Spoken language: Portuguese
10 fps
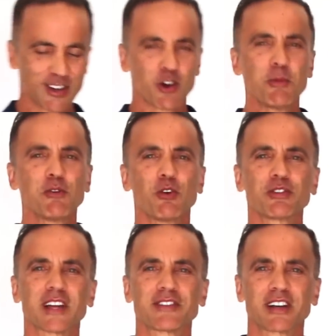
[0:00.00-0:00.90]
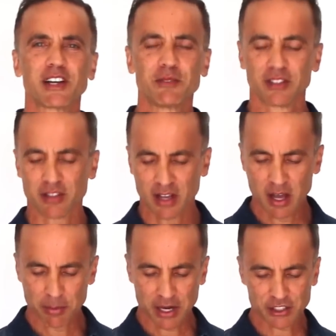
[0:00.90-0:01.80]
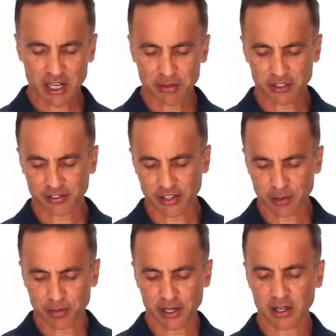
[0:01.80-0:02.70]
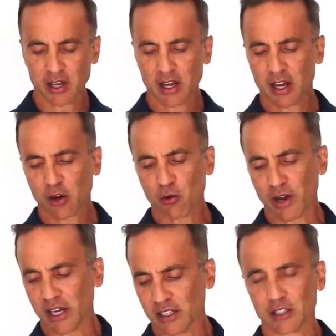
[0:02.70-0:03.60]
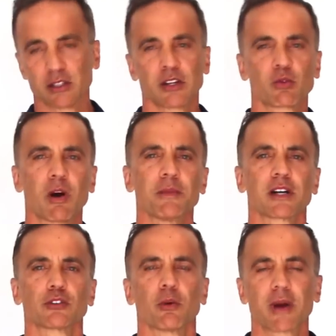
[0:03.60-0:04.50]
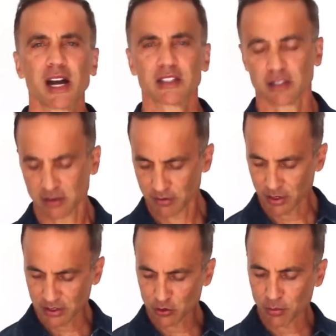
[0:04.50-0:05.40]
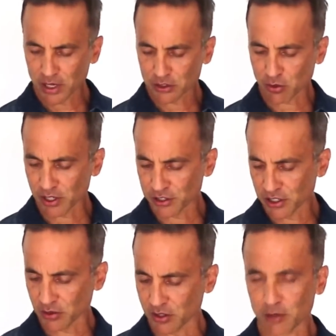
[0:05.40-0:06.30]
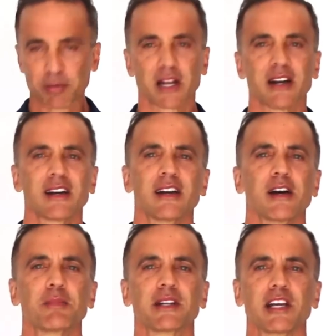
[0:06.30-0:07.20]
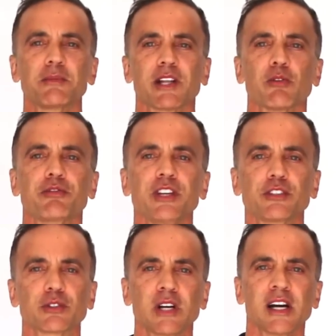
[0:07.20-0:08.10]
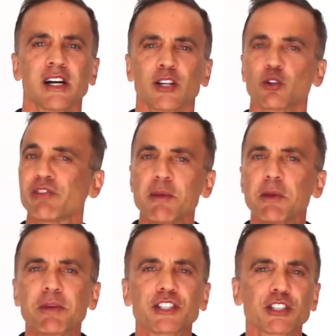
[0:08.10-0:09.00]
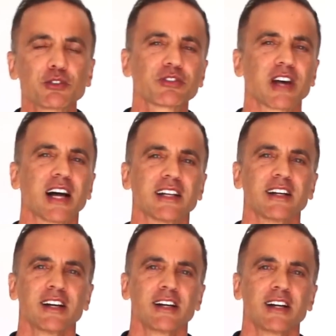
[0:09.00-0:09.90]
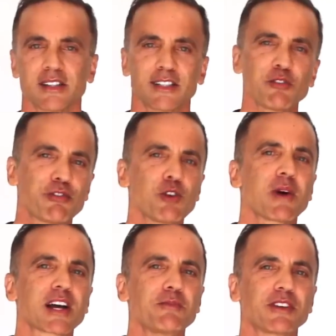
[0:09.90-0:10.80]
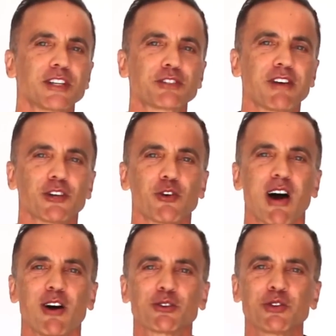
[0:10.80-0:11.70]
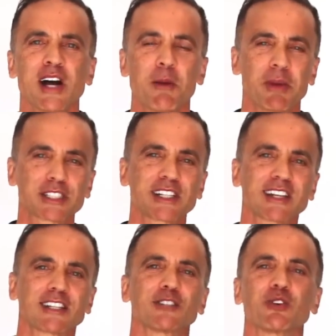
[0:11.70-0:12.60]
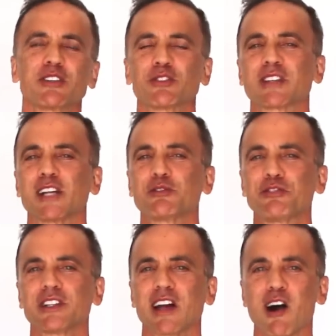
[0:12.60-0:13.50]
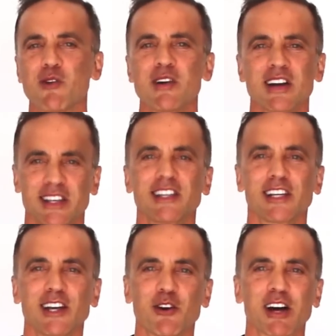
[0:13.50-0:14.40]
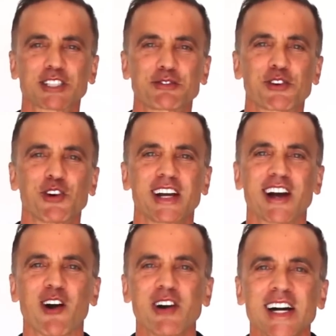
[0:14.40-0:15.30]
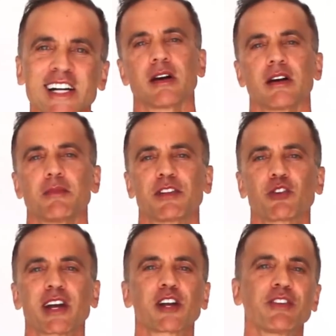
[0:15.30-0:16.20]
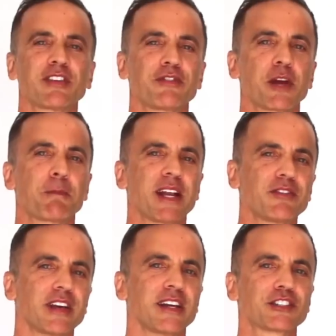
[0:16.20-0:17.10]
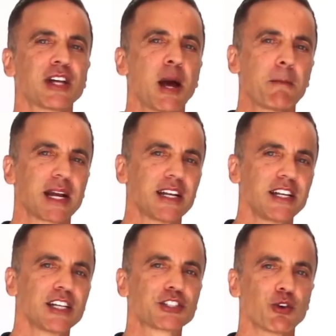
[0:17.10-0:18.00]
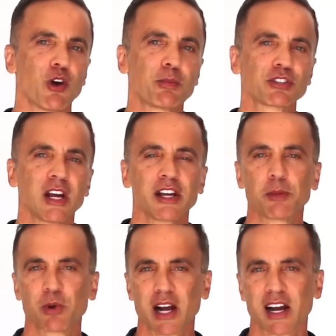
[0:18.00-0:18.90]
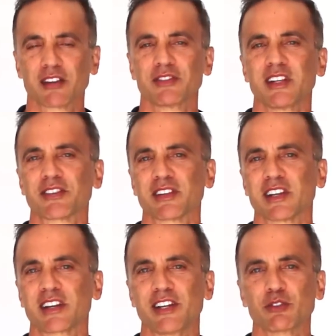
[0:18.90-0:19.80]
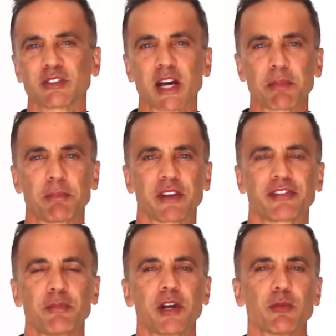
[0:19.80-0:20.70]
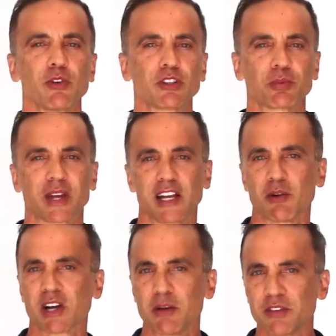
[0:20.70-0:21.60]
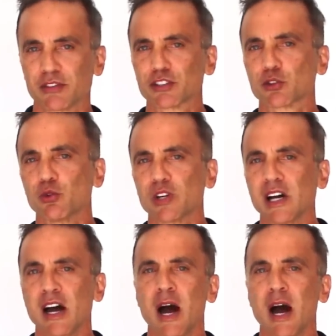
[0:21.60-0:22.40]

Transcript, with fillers: Como eu vou usar essa camisa praticamente sempre com ela com a manga dobrada, vou até dobrar de qualquer jeito aqui para terminar o vídeo, não vai me impedir de usá-la. Não foi uma camisa de valor alto, mas que está dando um resultado final que eu acho que ficou legal. Mas eu quero que você fique presente para a linha de ombros, que por acaso nessa daqui não dá para perceber muito, porque ela é uma camisa escura,